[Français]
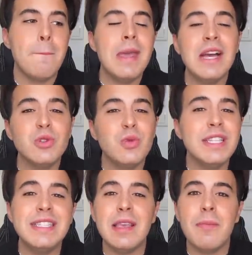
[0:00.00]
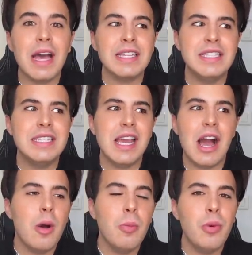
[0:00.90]
Mais ensuite, c'est parti
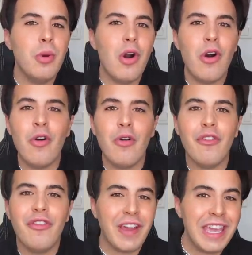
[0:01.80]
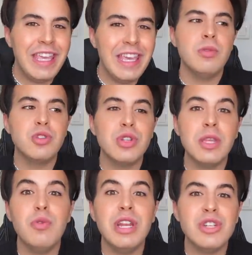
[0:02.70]
un peu en vrille puisqu'au
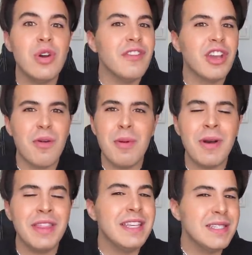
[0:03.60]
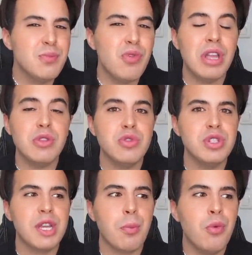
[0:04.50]
début, les gens avaient quand même un espoir de se
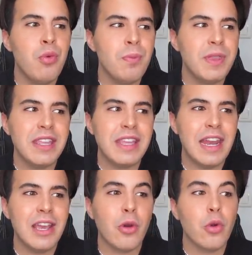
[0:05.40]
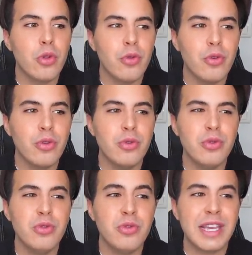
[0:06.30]
dire bon, peut-être qu'elle est
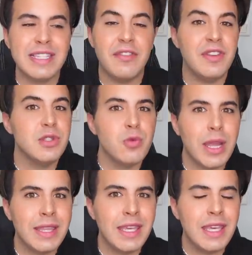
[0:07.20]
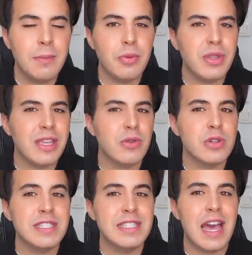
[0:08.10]
redevenue, qu'elle s'est fait soigner, peut-être
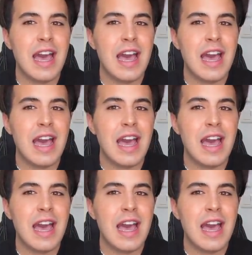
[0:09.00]
que ça